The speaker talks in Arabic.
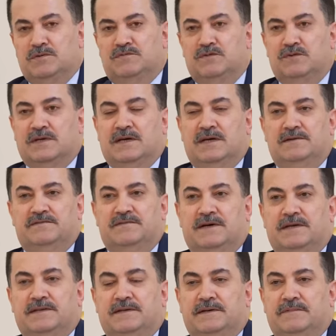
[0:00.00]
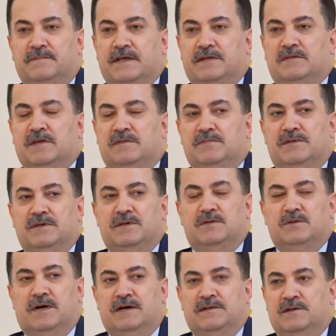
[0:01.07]
يقفون خلف هذا
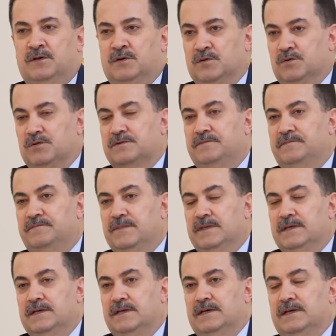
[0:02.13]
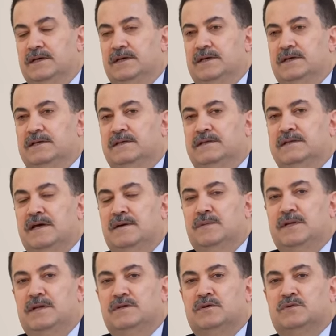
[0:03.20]
التمثيل وهذا الحضور الذي
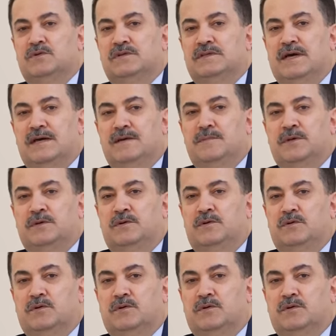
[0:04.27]
نأمل أن يكون دائما